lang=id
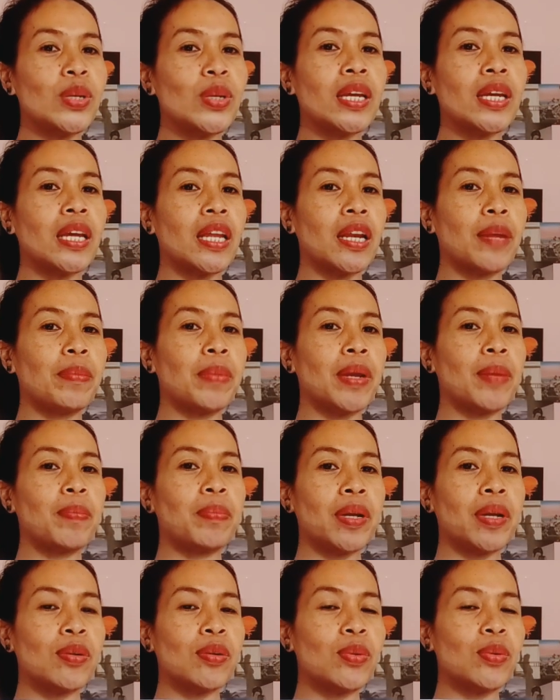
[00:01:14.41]
dikirimin
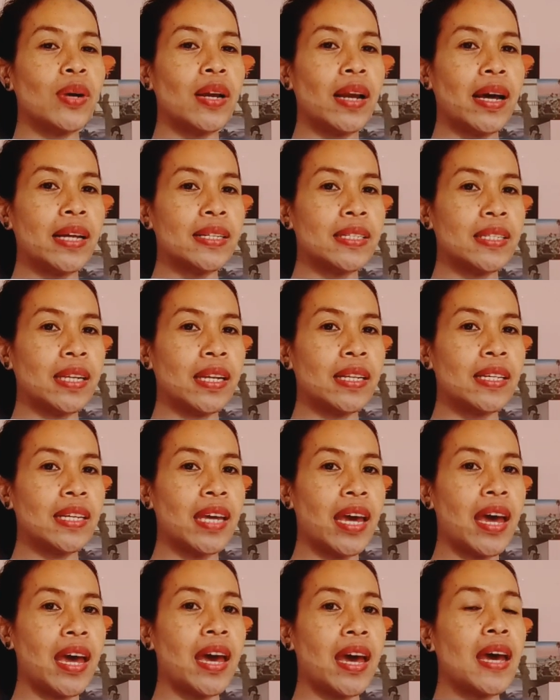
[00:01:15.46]
pin Google
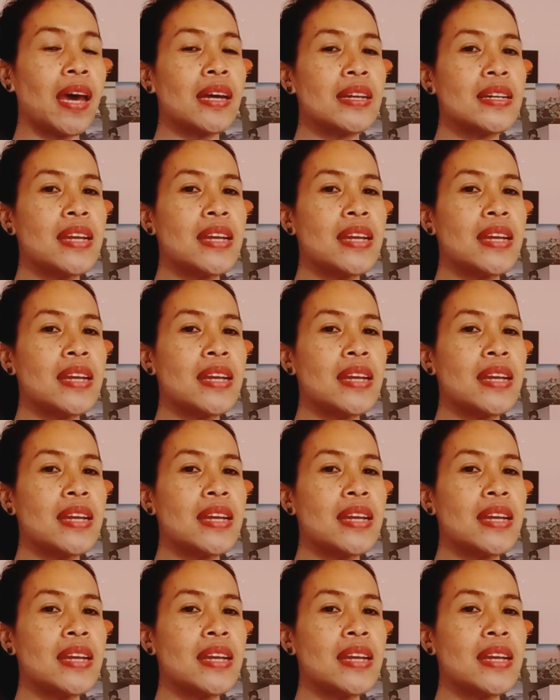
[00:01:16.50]
AdSense-nya